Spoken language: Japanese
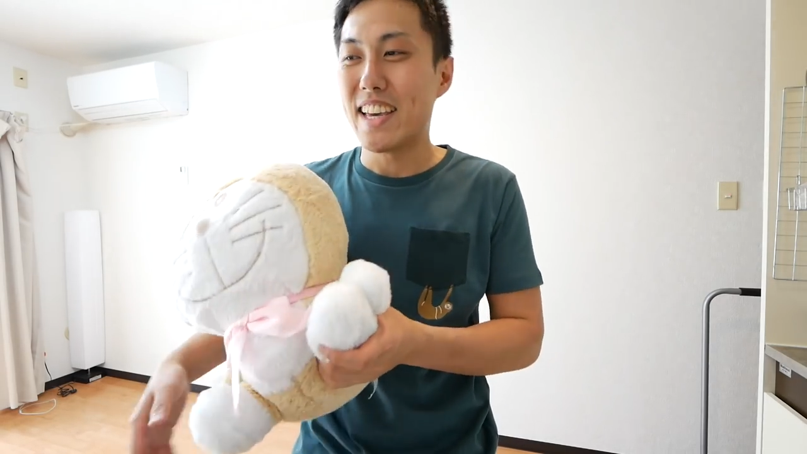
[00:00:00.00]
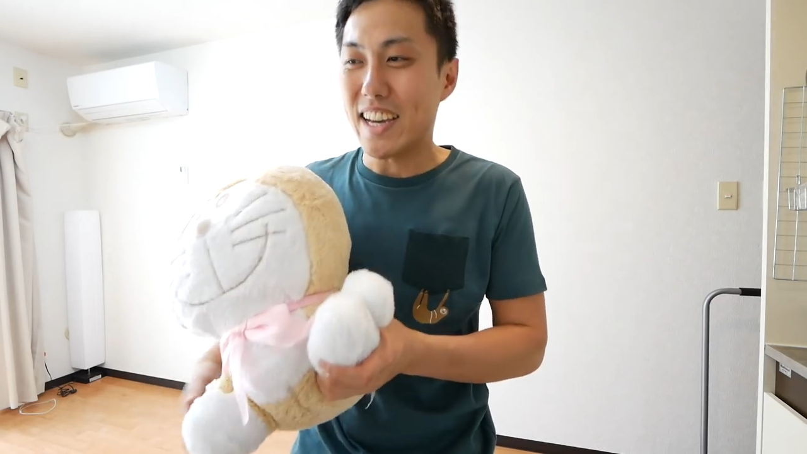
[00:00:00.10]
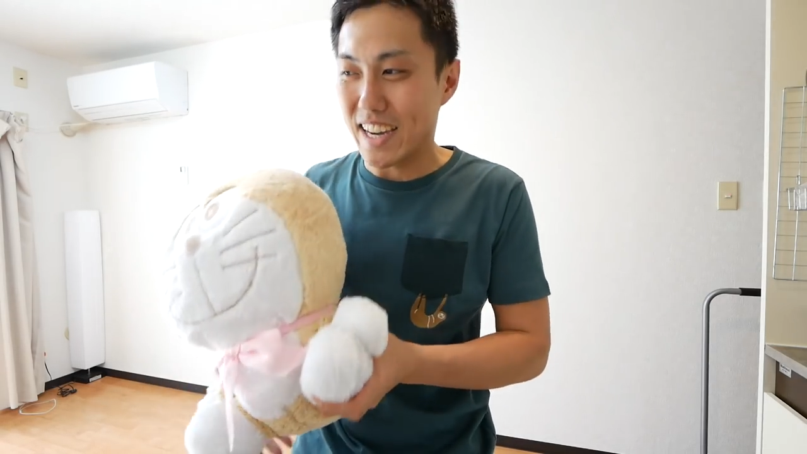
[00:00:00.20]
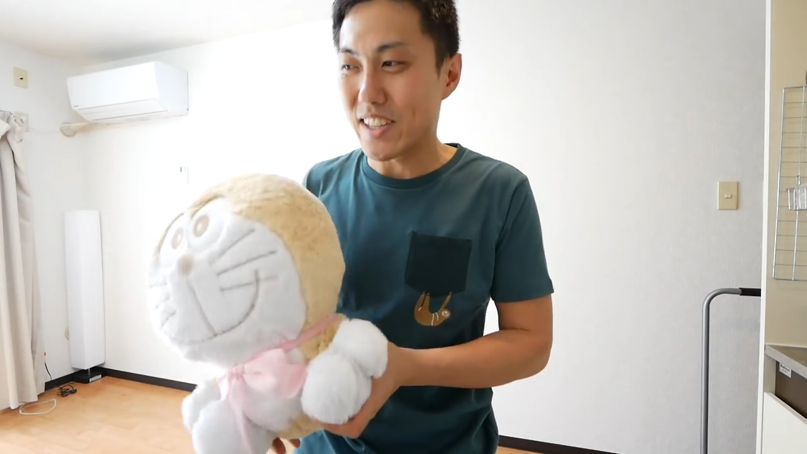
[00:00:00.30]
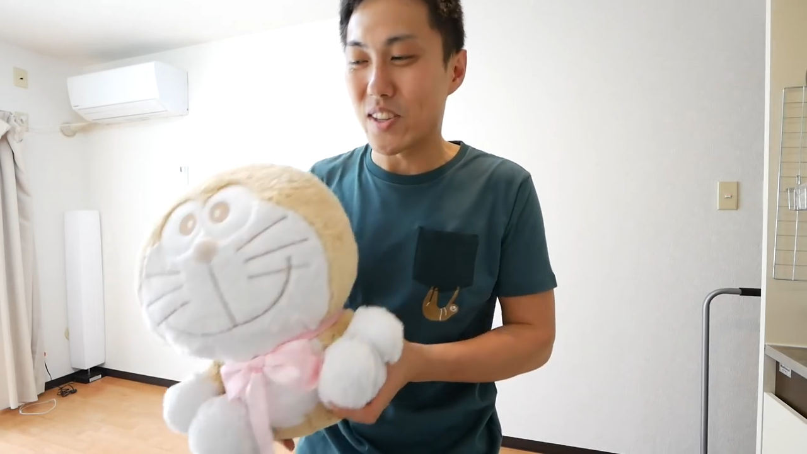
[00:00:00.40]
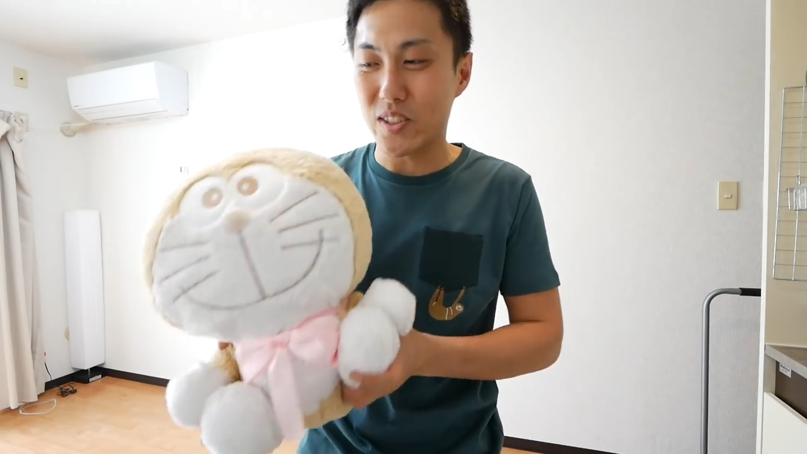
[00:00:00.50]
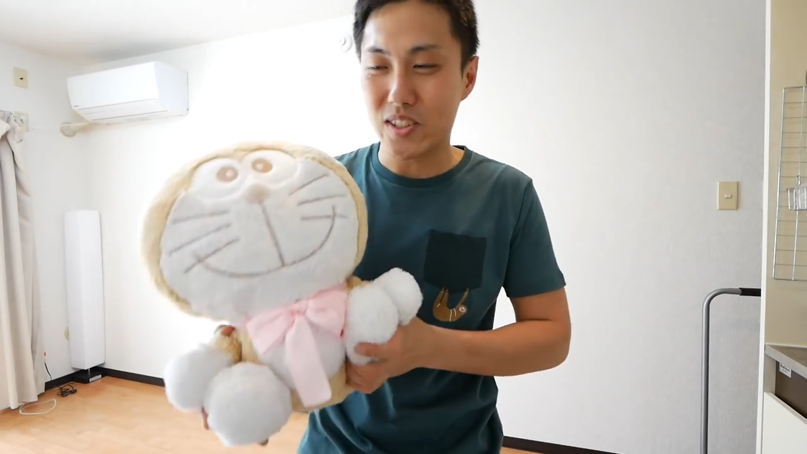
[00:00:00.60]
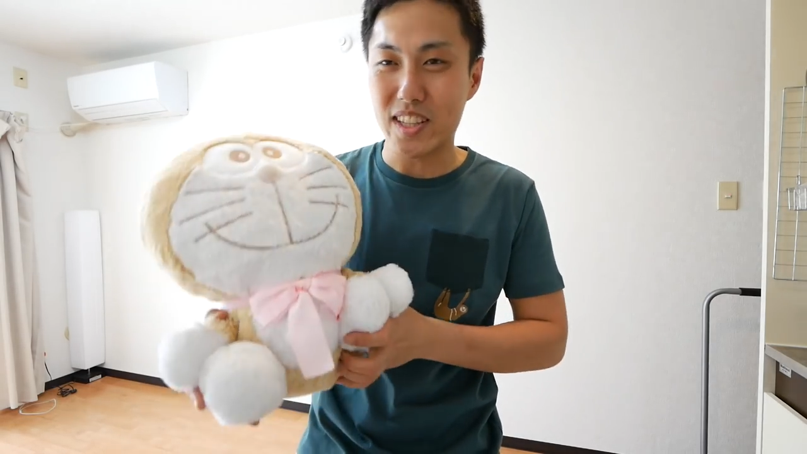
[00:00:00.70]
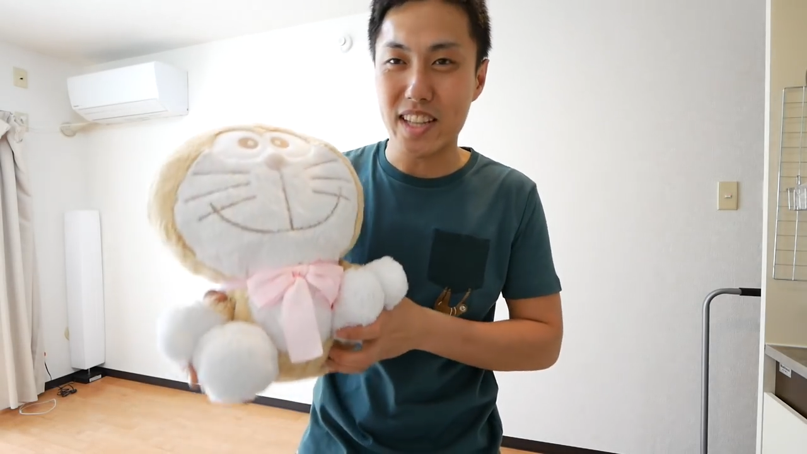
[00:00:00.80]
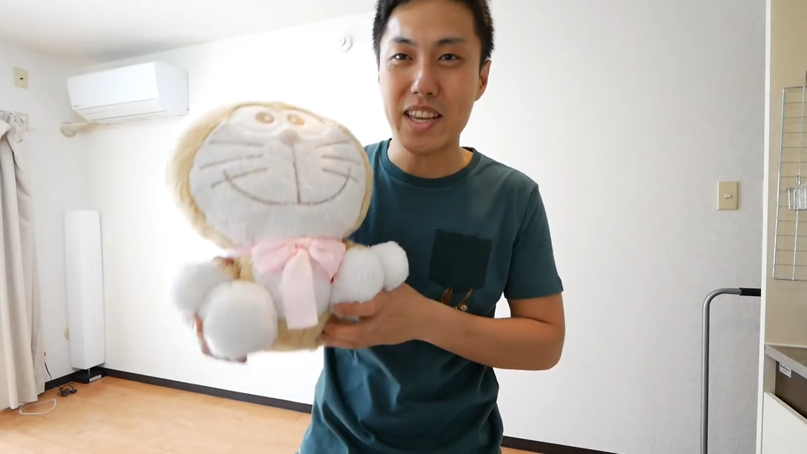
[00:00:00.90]
はい、ということ
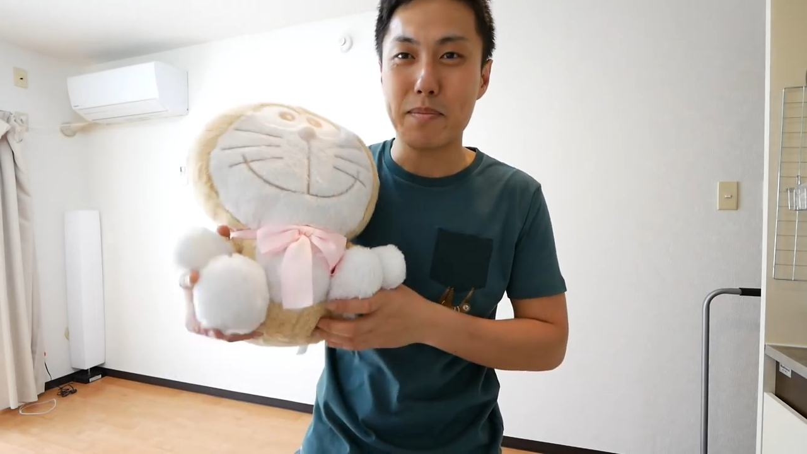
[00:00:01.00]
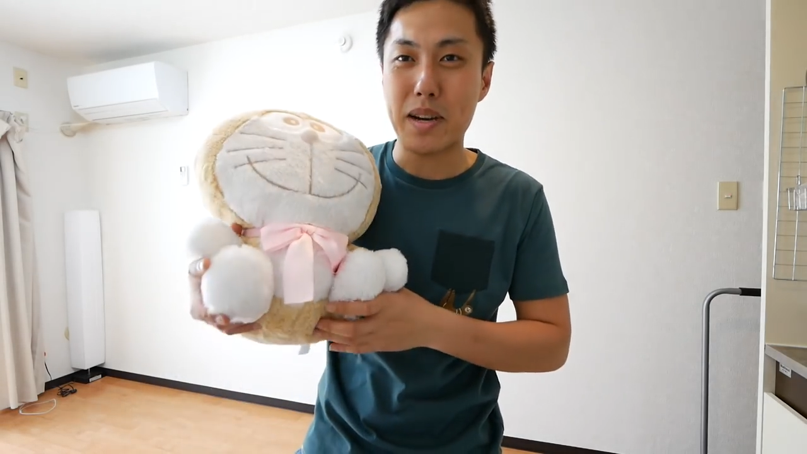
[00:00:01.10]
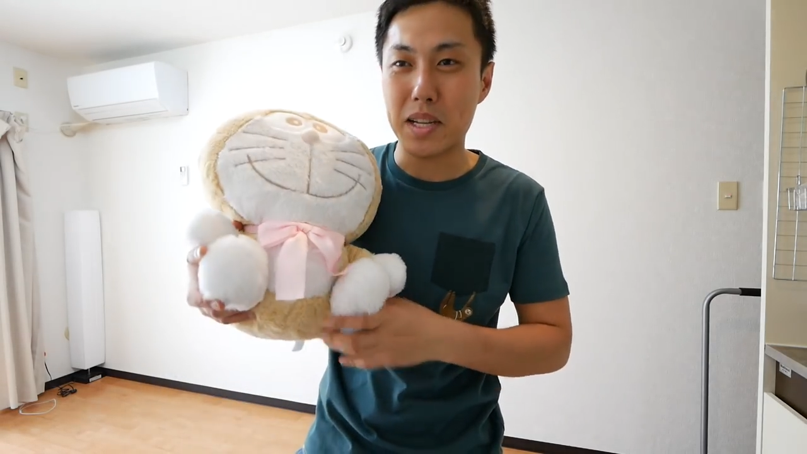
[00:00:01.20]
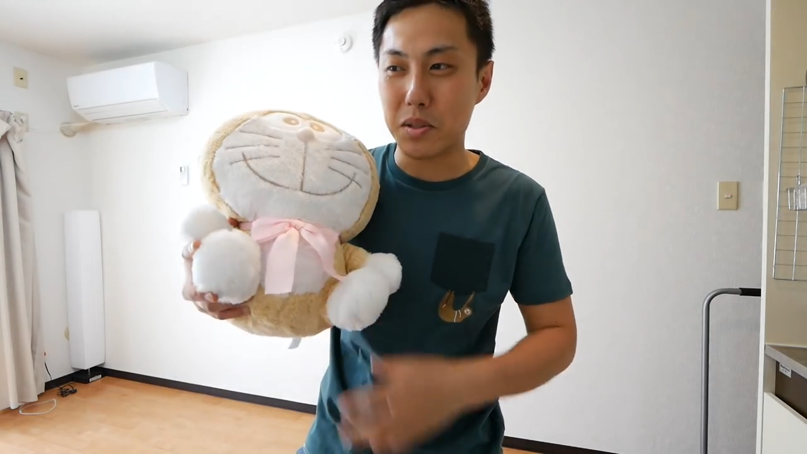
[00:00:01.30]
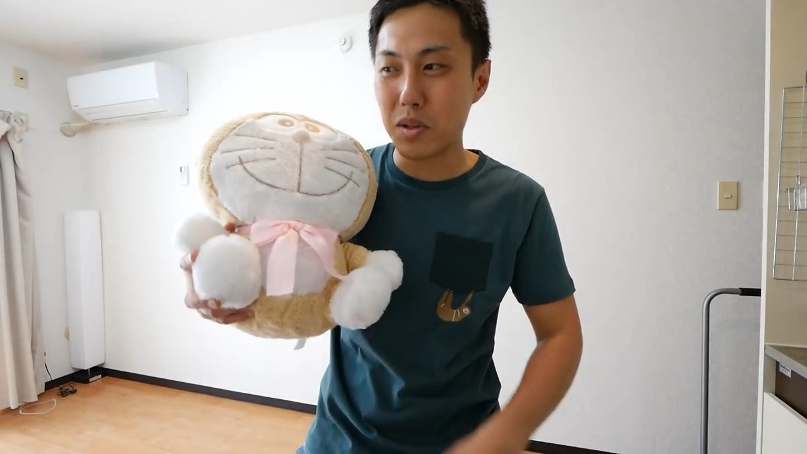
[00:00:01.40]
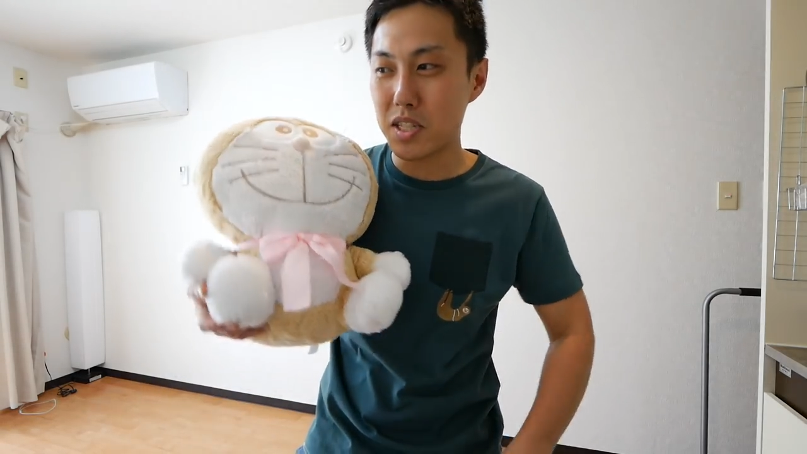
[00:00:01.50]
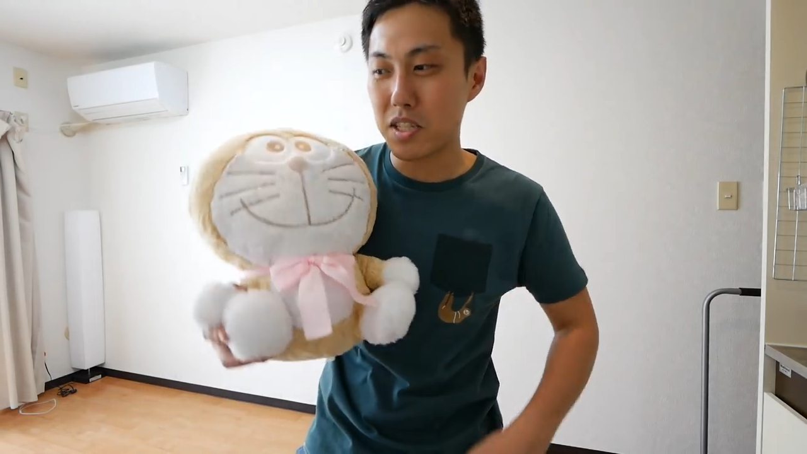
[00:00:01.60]
でね、まあドラ